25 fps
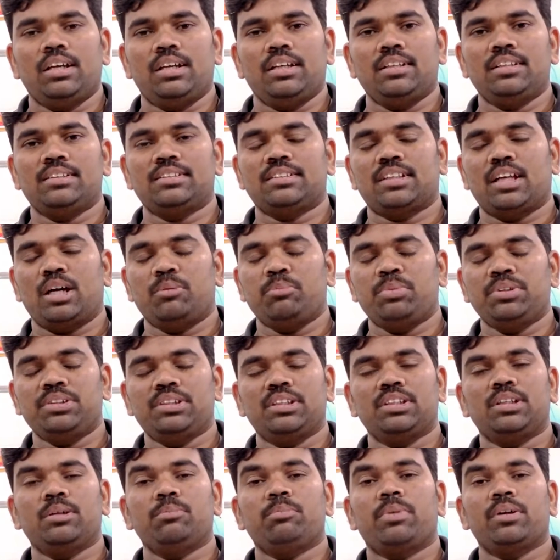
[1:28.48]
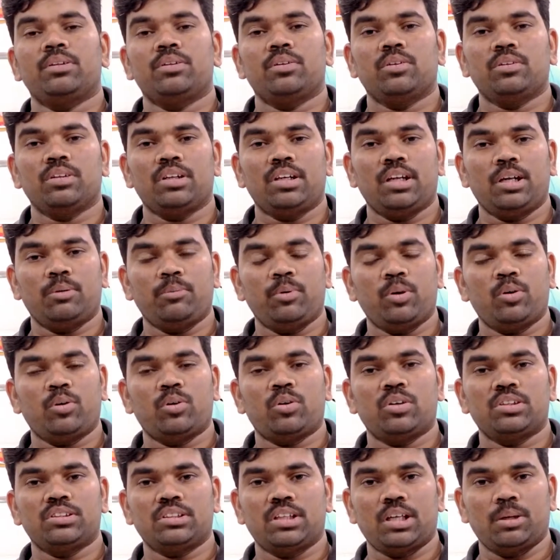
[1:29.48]
ఇది స్థాపించింది పంతొమ్మిది వందల ఎనభై
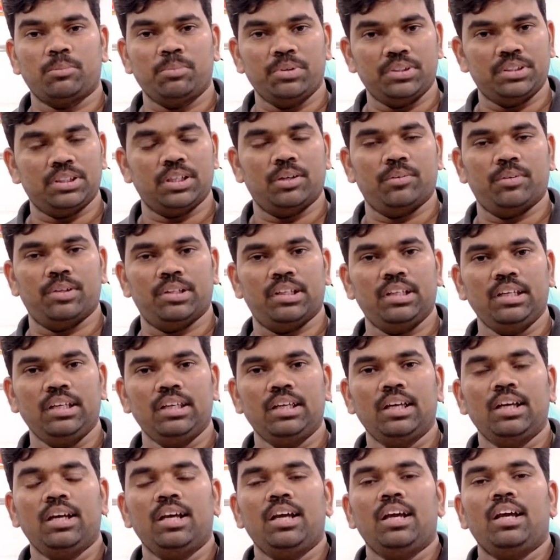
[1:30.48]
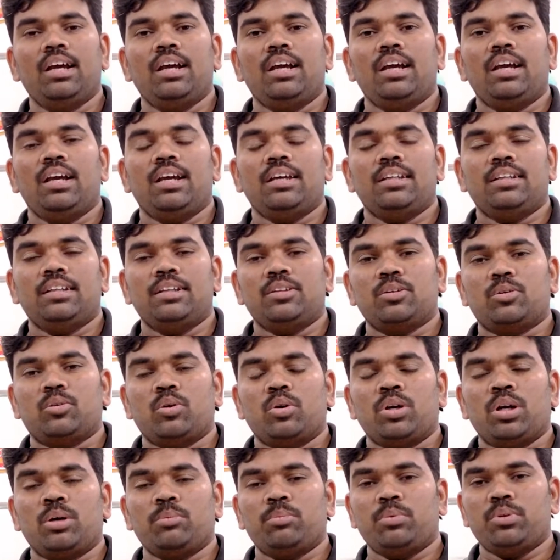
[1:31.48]
ఒకటిలో స్థాపించాము ఇది ఇది
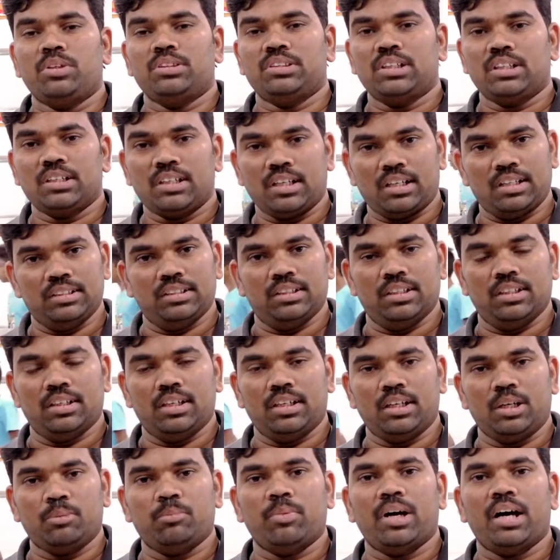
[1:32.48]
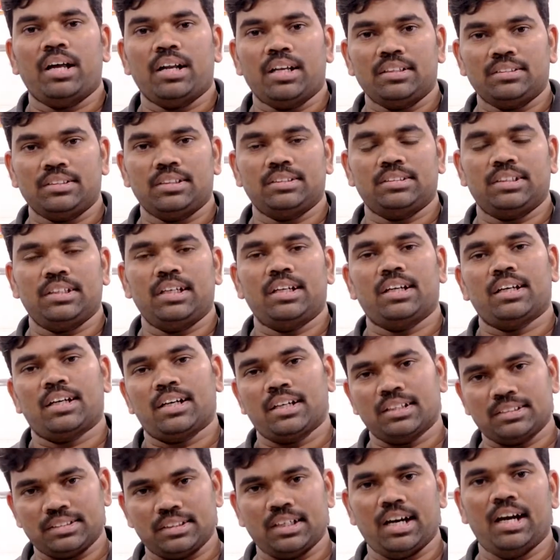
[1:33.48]
కోలాపూర్ ఇచల్ కరంజీ అంటే మహారాష్ట్ర స్టేట్
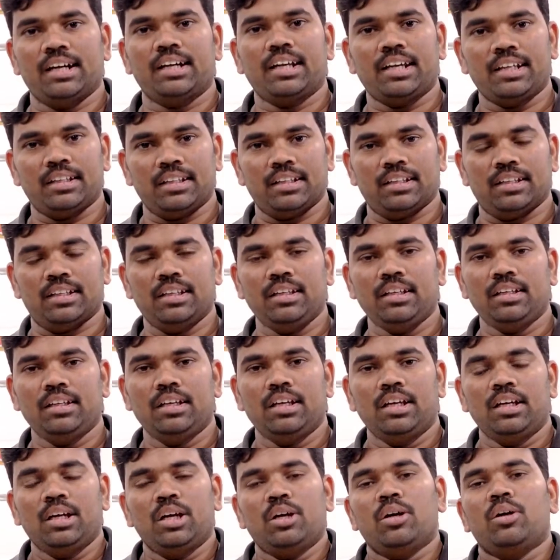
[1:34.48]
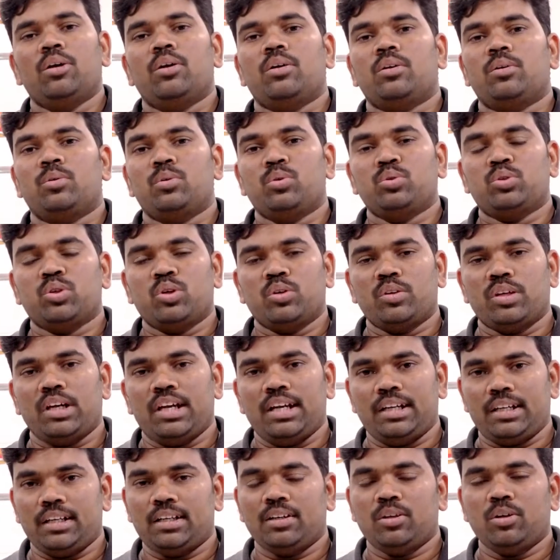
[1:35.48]
అక్కడ స్టార్ట్ అయింది ఇది టూ థౌజండ్
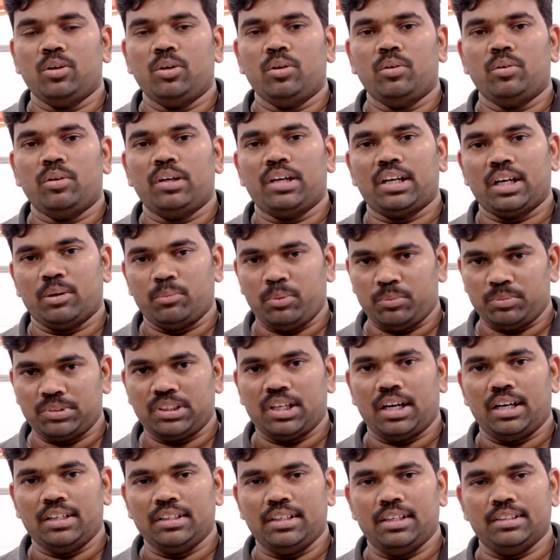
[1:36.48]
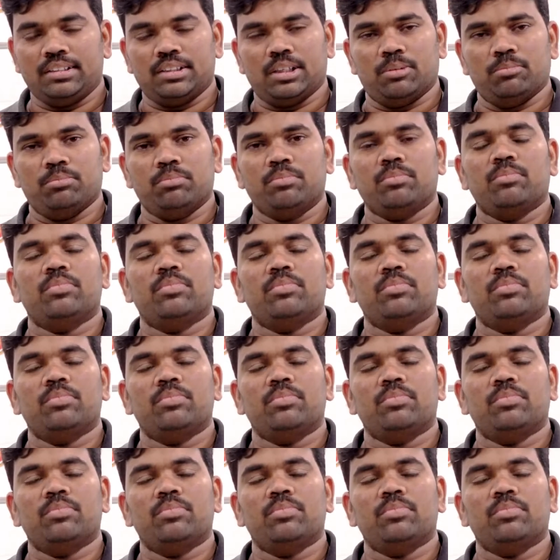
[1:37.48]
ఎయిటీన్లో ఇక్కడ మేము స్టార్ట్ చేశాం